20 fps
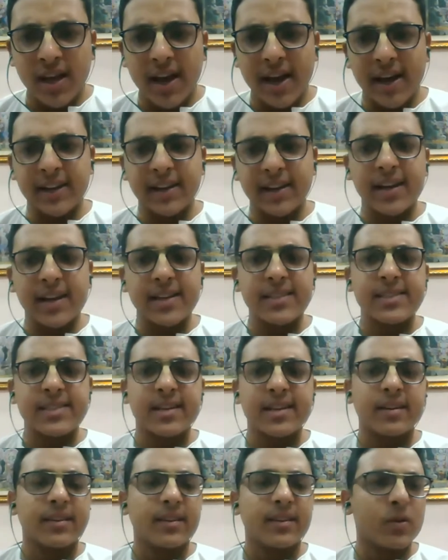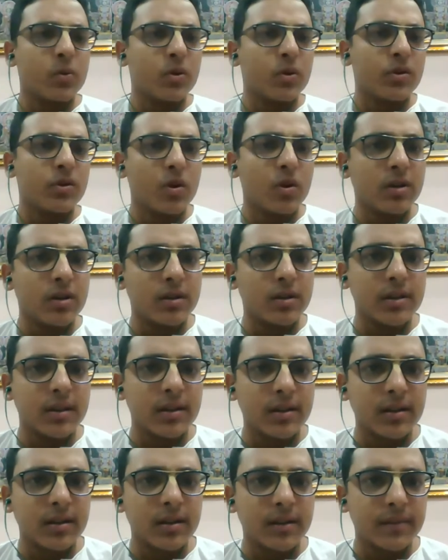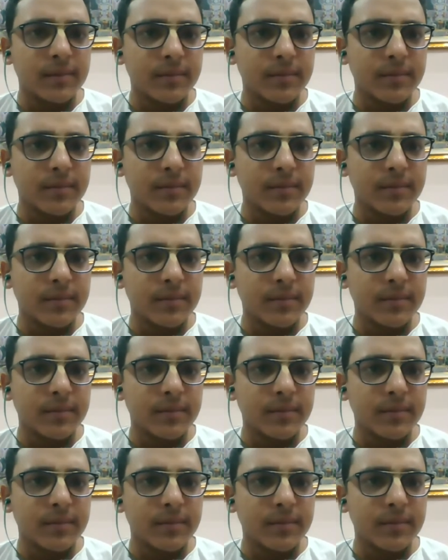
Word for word: एनालाइज करता हुआ डॉक्टर देख रहा